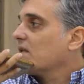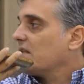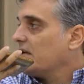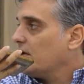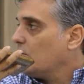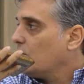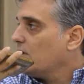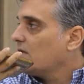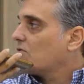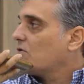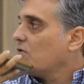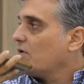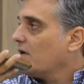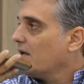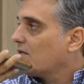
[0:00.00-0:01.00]
tenía un
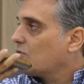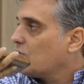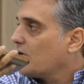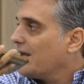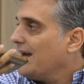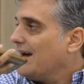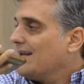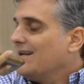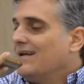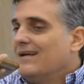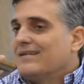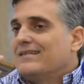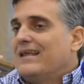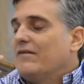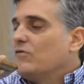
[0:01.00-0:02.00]
historial
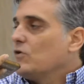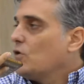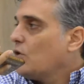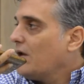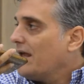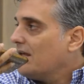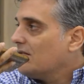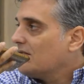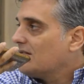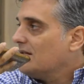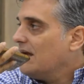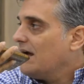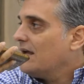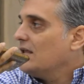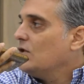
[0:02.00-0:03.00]
de
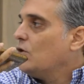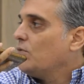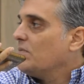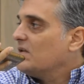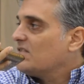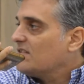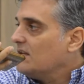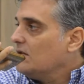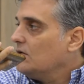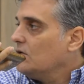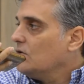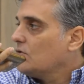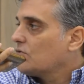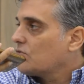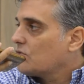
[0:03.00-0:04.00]
violencia y de
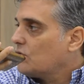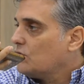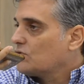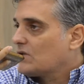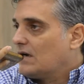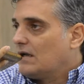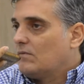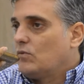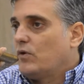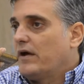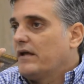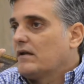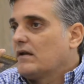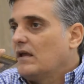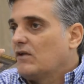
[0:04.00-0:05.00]
homicidios contra la
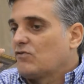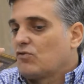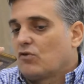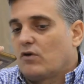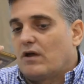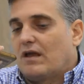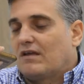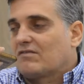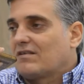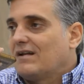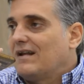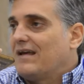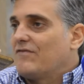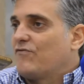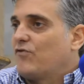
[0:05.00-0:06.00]
mujer. Eso, esa es
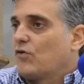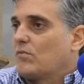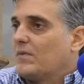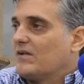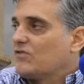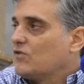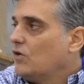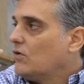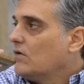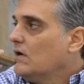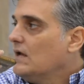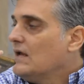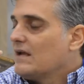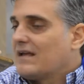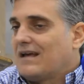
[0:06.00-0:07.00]
la información
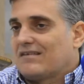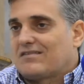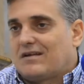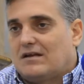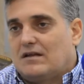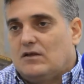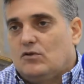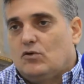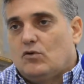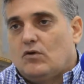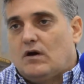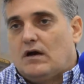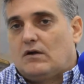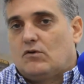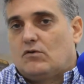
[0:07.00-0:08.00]
que ha salido
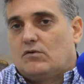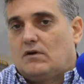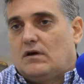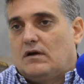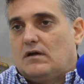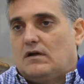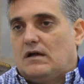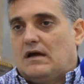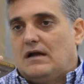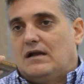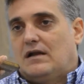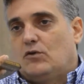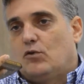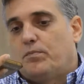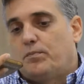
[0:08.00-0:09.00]
a
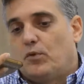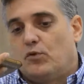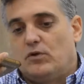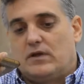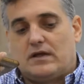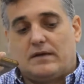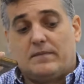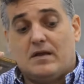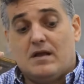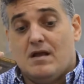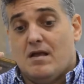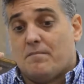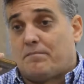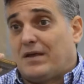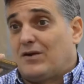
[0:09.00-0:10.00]
la luz pública.
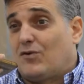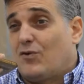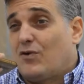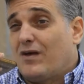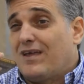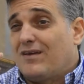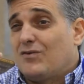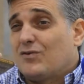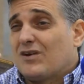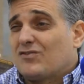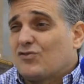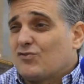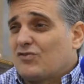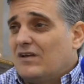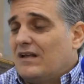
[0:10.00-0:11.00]
Pero en una
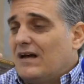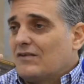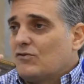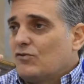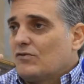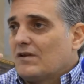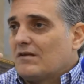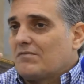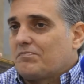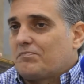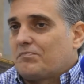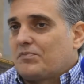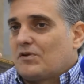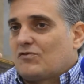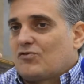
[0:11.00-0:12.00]
sociedad donde
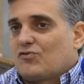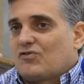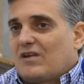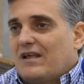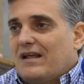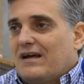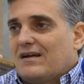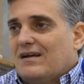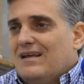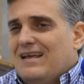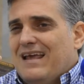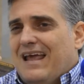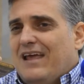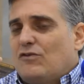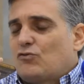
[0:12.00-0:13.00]
sucedan
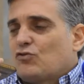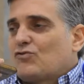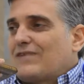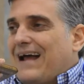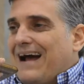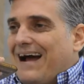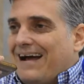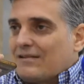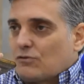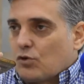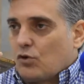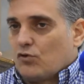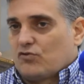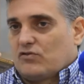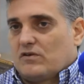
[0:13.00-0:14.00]
hechos tan
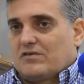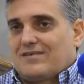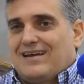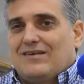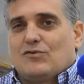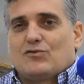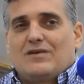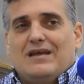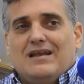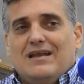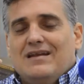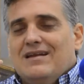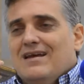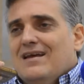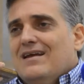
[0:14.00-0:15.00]
atroces que no
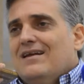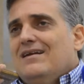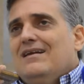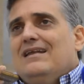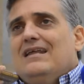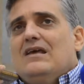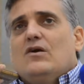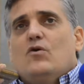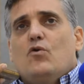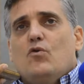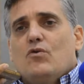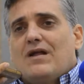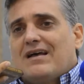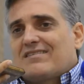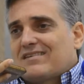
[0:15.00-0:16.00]
tienen
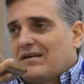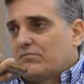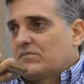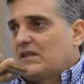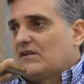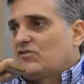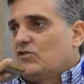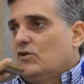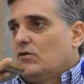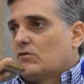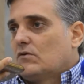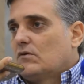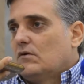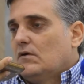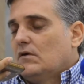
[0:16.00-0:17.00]
ninguna aceptación
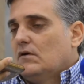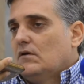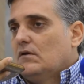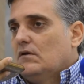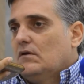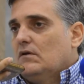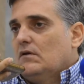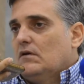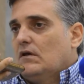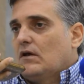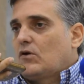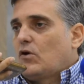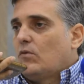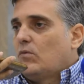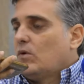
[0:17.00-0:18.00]

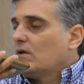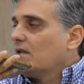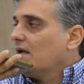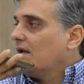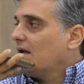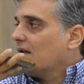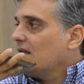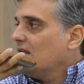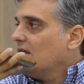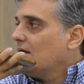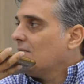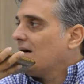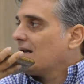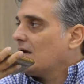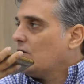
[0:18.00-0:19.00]
como el de la niña
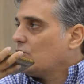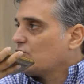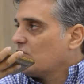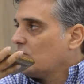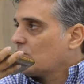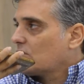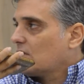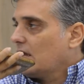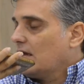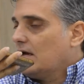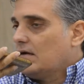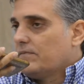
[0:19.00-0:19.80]
María José Ortega,